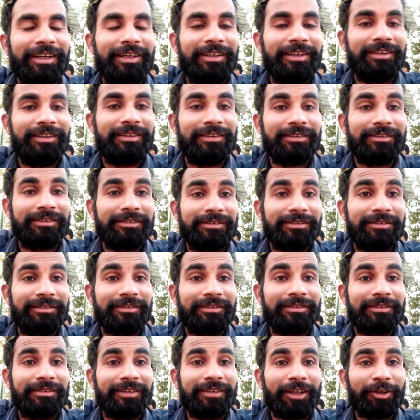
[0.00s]
लेकिन
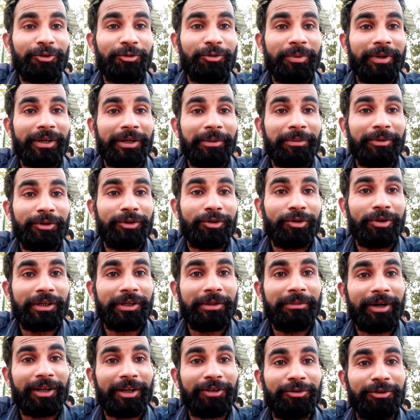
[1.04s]
दस रुपये के
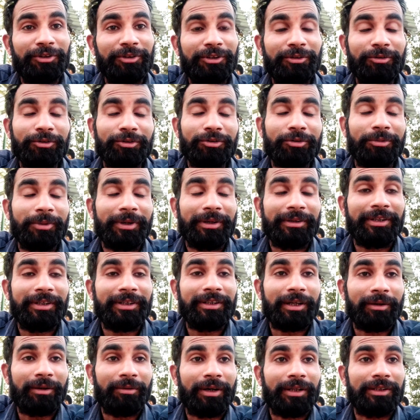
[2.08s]
पेट्रोल की बात हुई थी उसको
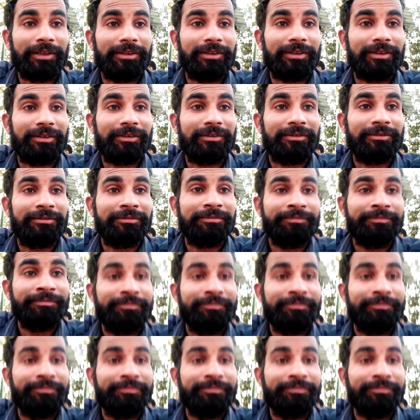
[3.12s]
मैंने डलवा दिया